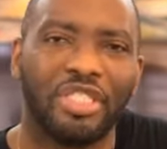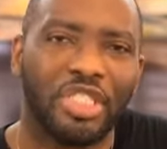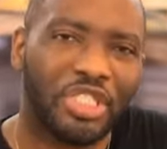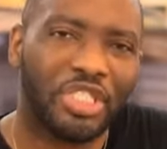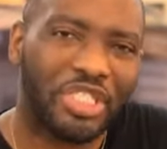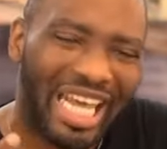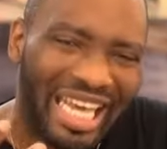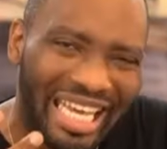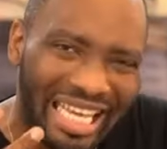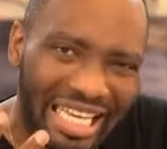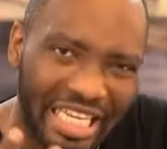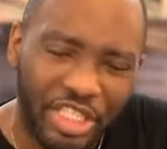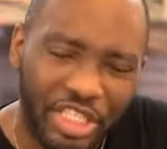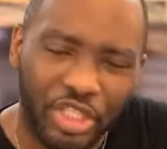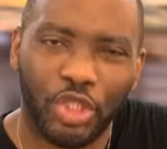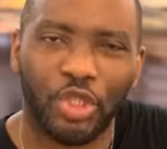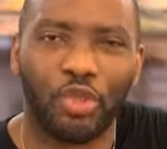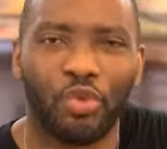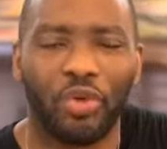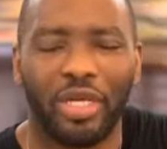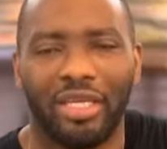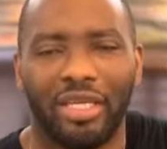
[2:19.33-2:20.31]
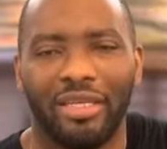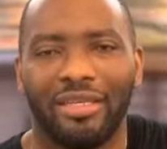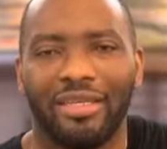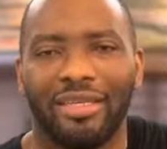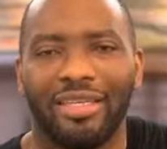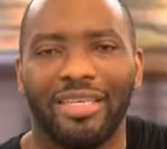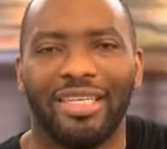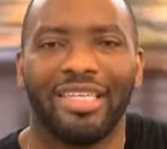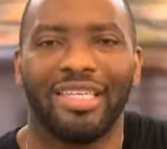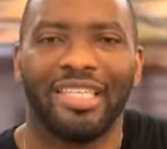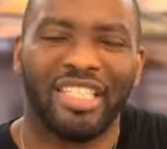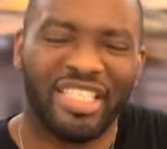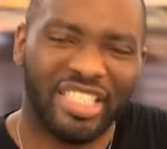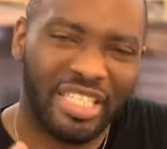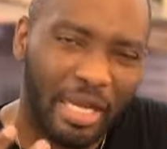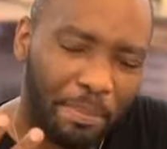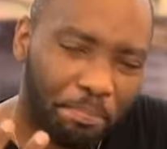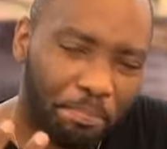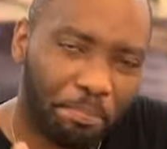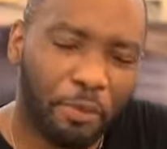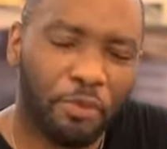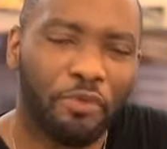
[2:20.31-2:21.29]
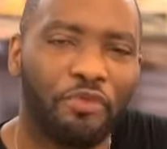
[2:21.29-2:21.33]
j'ai échoué,
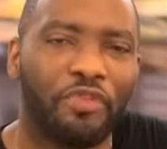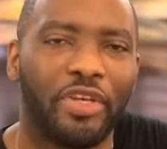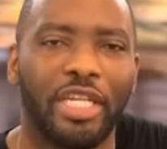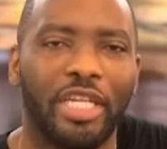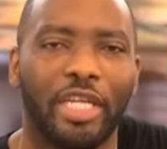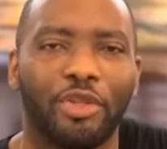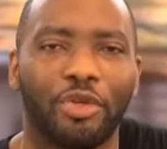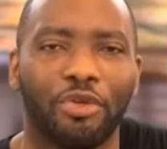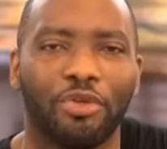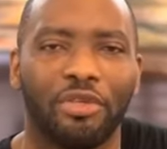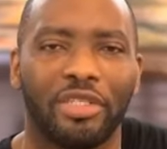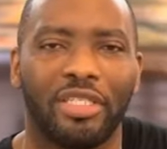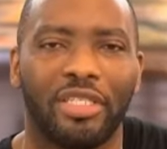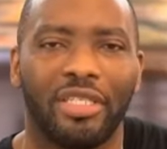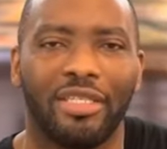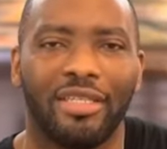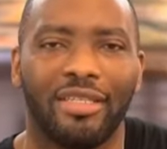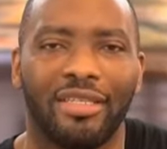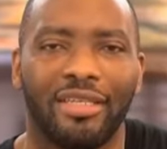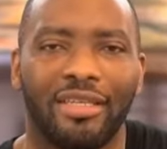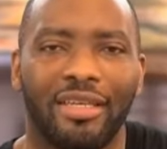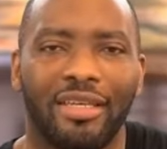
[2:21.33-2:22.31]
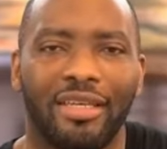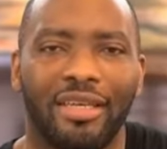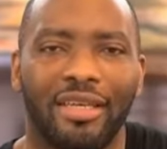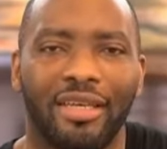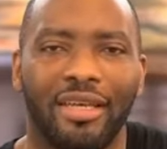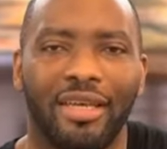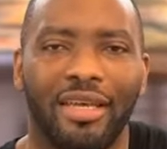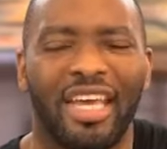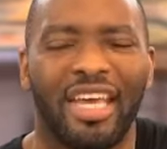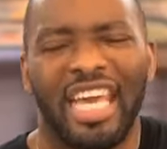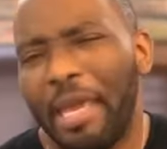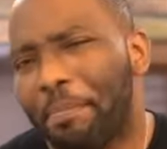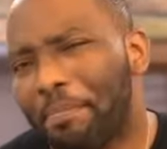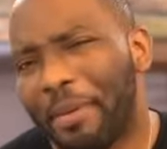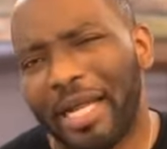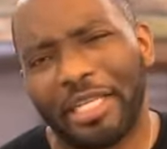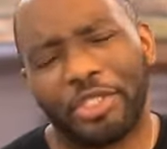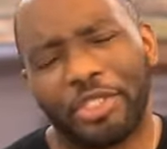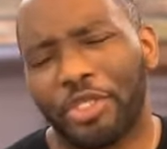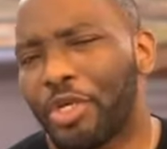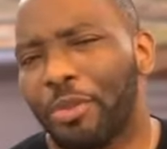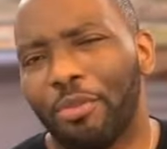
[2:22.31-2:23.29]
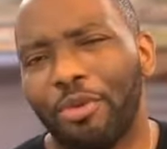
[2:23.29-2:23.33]
j'ai bouffé des tontines et
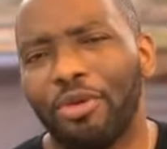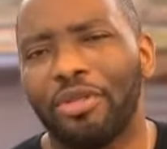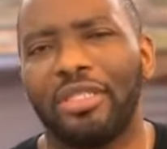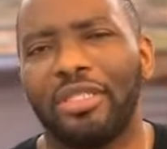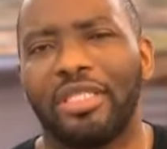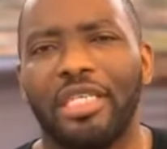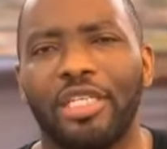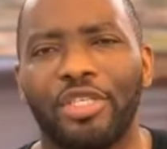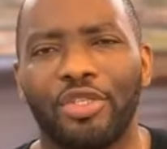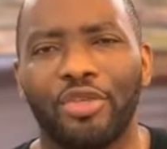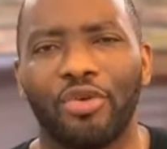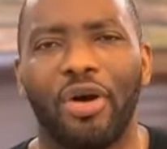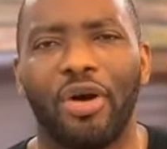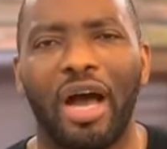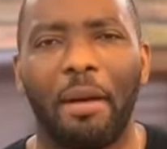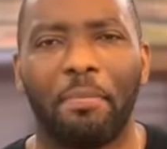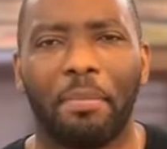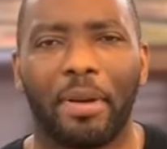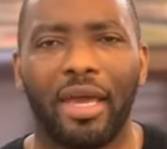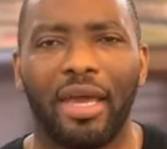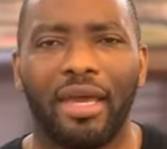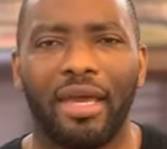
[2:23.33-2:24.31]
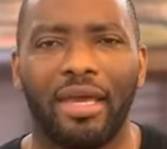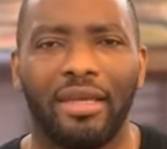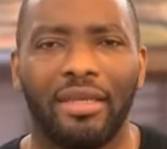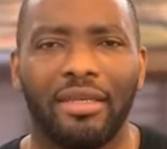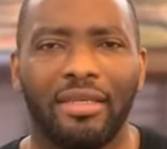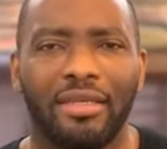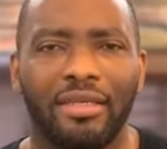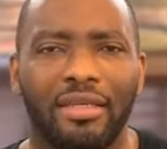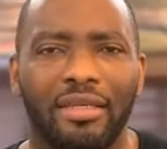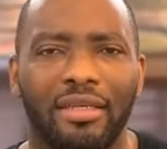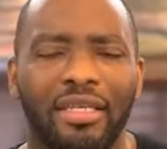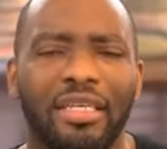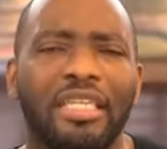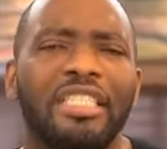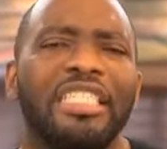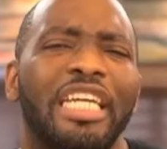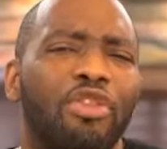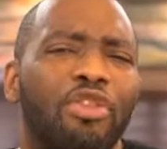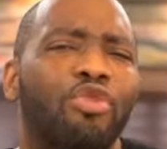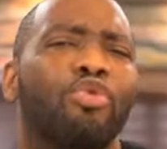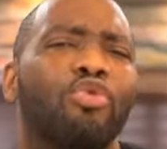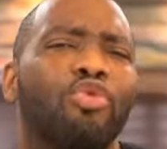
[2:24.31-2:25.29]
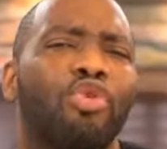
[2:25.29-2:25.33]
pratiquement dix ans après,
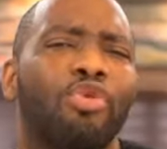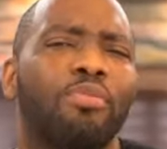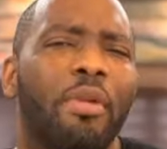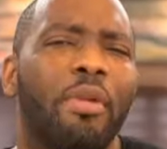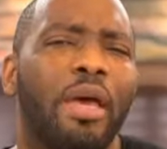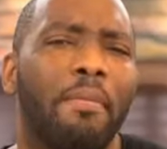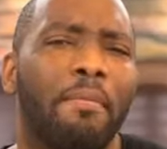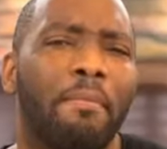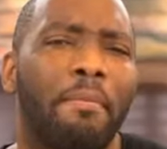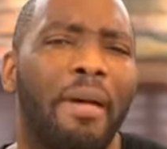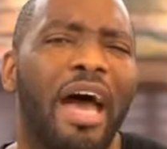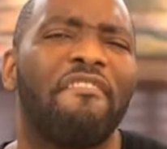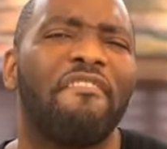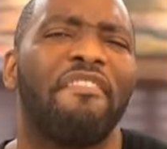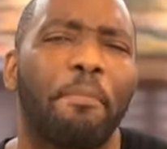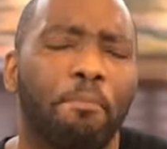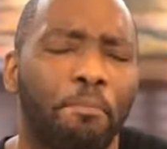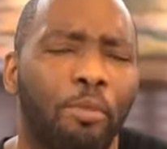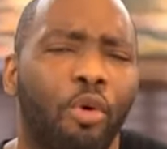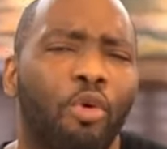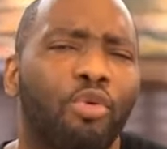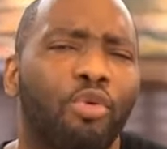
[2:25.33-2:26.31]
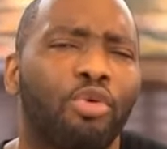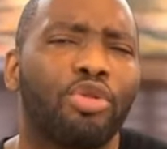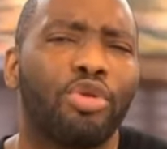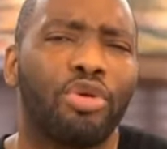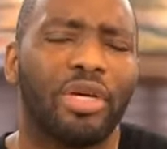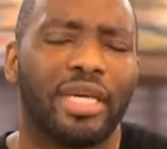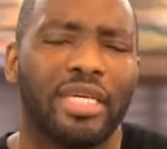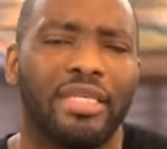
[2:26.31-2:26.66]
j'ai tout de même, avec beaucoup de